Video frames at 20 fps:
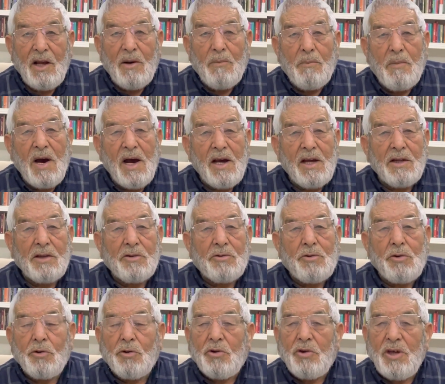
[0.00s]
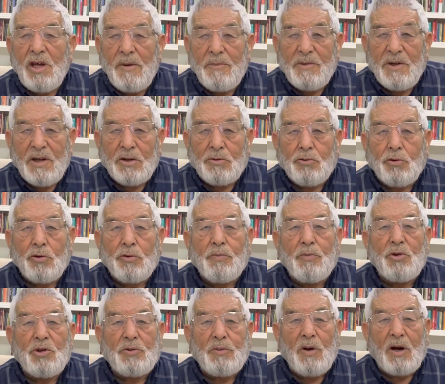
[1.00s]
Bakın Türkiye'mde
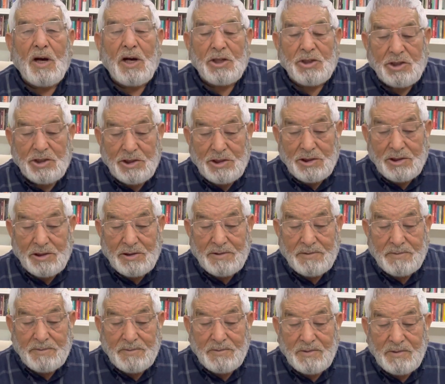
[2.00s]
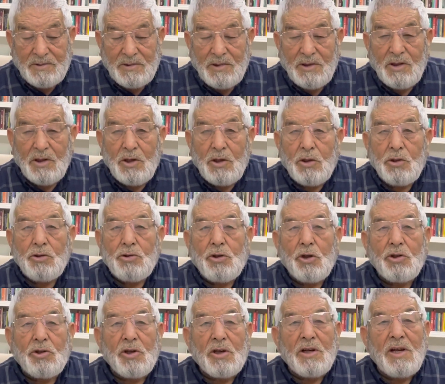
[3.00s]
tutmuş bu aşı.
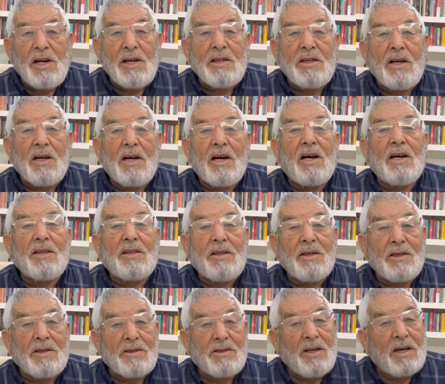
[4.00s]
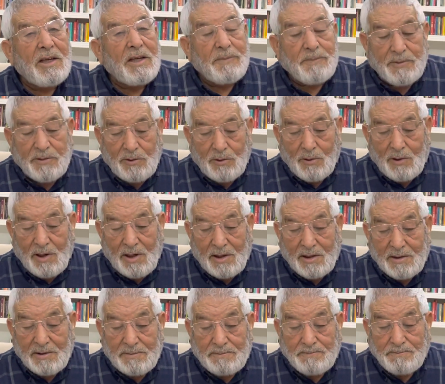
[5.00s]
Çocuklar da artık Tayyip
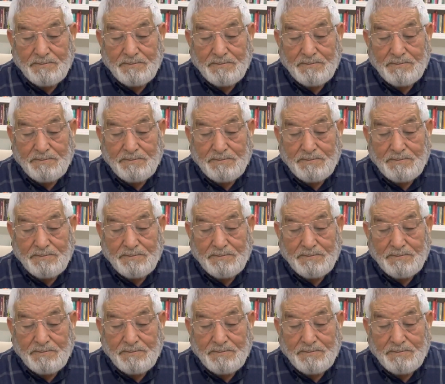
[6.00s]
diyorlar.''